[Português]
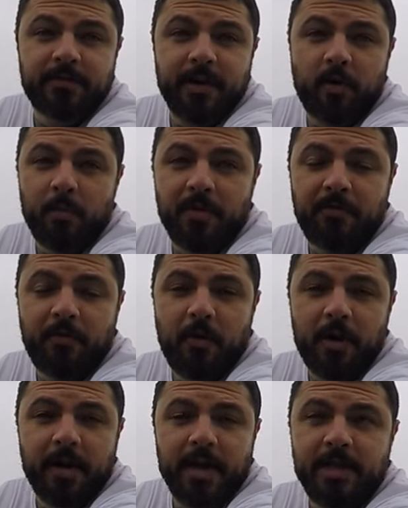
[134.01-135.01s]
vai comer
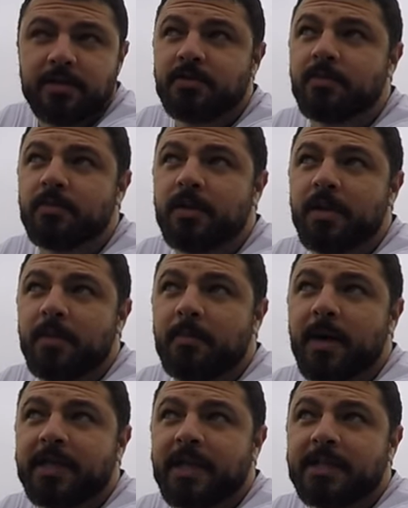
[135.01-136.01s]
fora é isso:
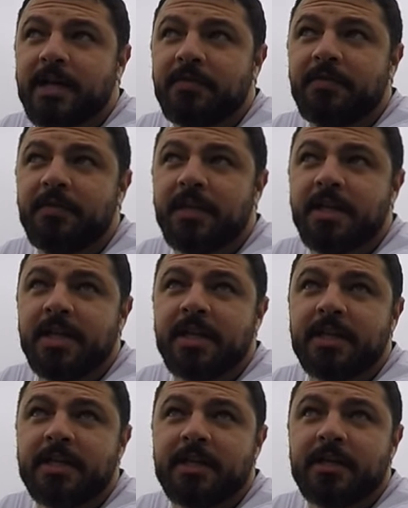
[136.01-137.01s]
batata
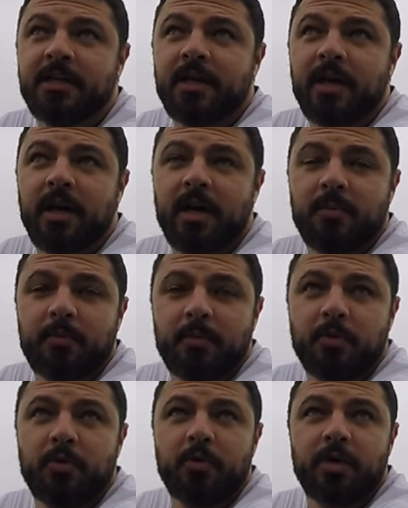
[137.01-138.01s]
frita,
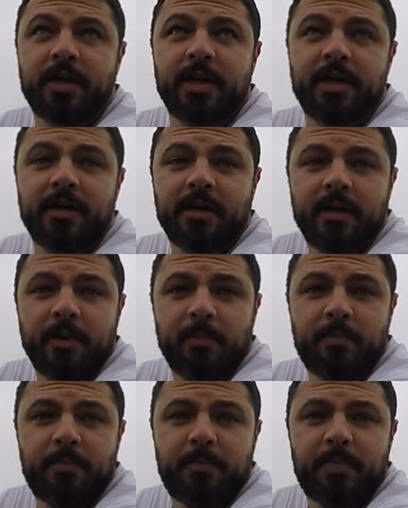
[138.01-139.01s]
hambúrguer,
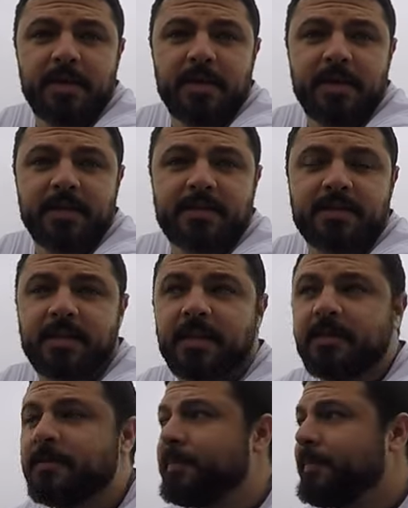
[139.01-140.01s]
pizza.